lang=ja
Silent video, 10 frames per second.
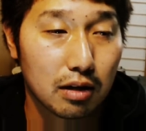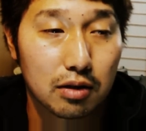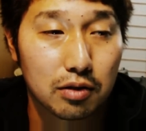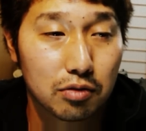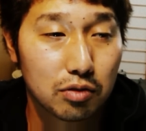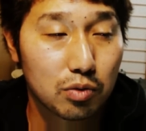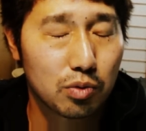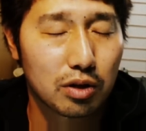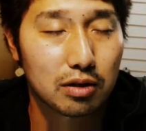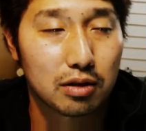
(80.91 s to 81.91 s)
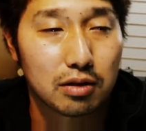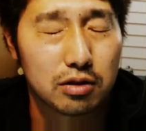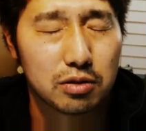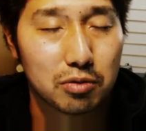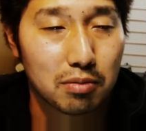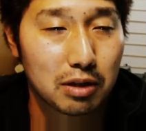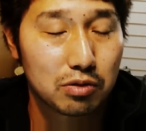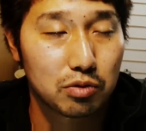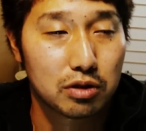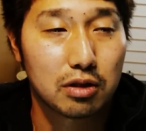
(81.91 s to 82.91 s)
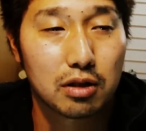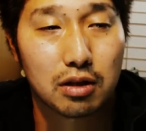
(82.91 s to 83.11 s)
あエネルギー交換なんで自分が満足しただけ